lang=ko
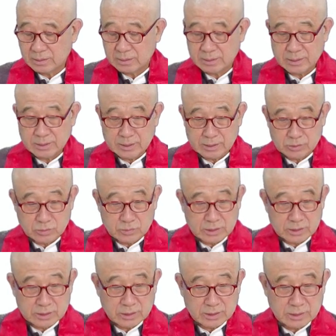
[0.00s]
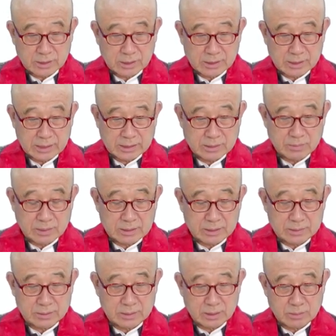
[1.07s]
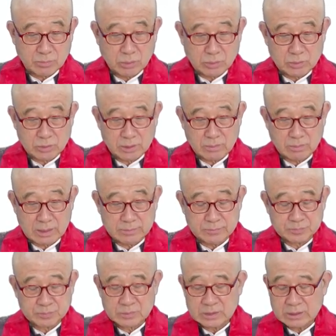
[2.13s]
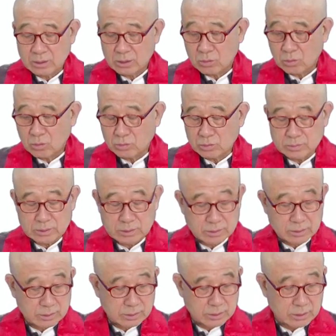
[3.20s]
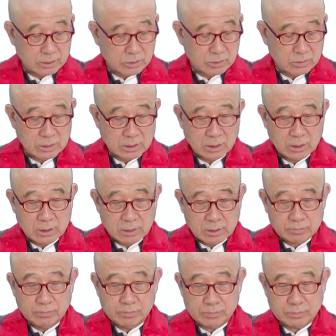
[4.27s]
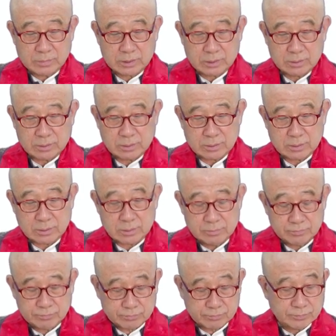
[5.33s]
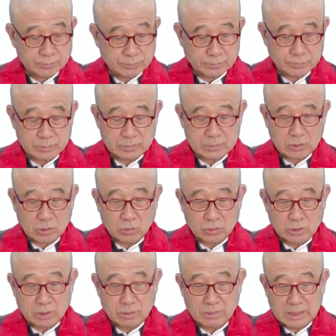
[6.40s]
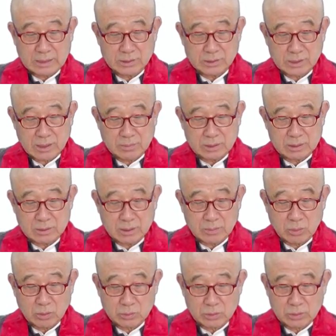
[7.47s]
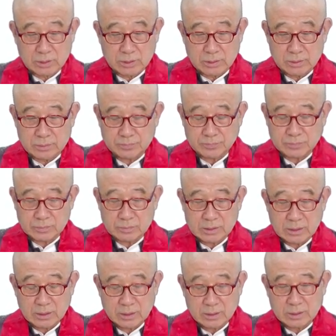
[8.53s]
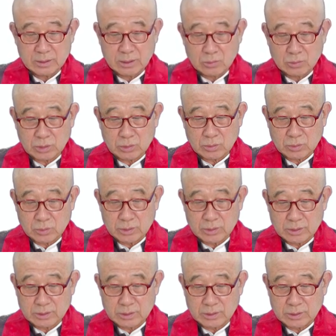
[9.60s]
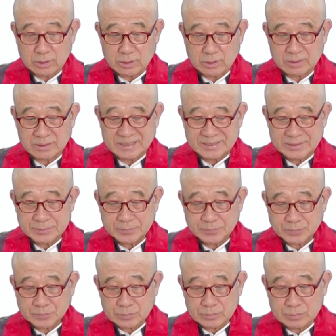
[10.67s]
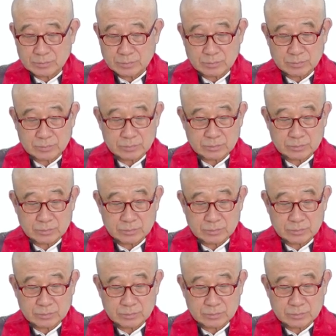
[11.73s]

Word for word: 그런 게 좀 역설적이긴 하지만은 이제 복덕이 막공 저기 그 공덕을 많이 쌓으면 이제 복덕이 있다고 그래 놓고 여기서 음